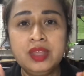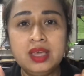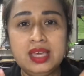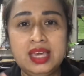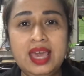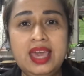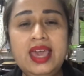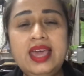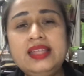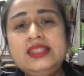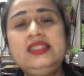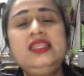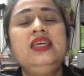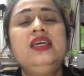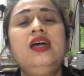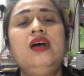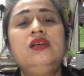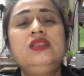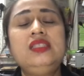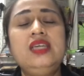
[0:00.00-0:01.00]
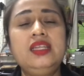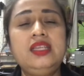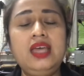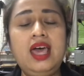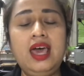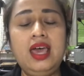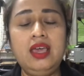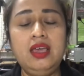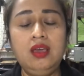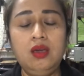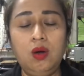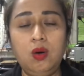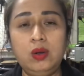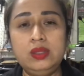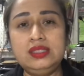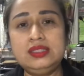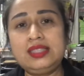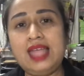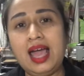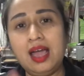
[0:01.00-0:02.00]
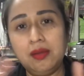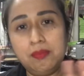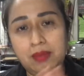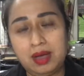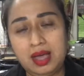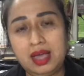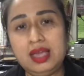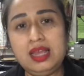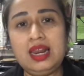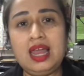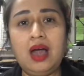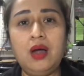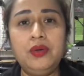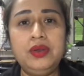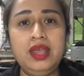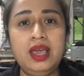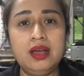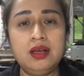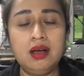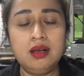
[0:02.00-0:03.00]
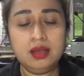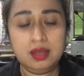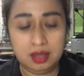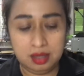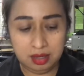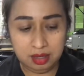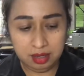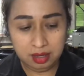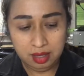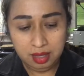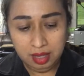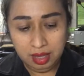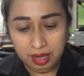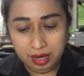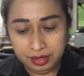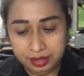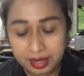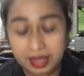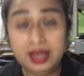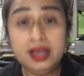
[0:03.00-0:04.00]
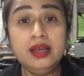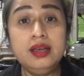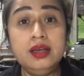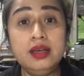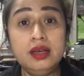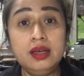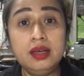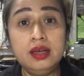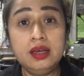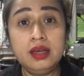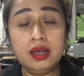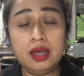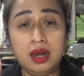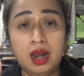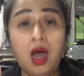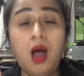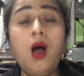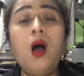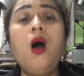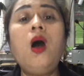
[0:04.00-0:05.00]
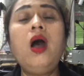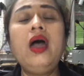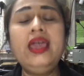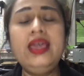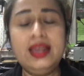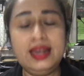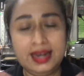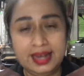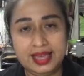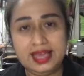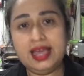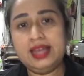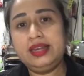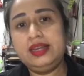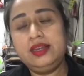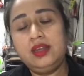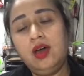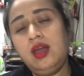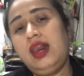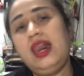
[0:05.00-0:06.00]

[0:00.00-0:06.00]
เกณฑ์ที่เขาจะได้โอนตังมาให้เราเนี่ยก็คือ100 เหรียญดอล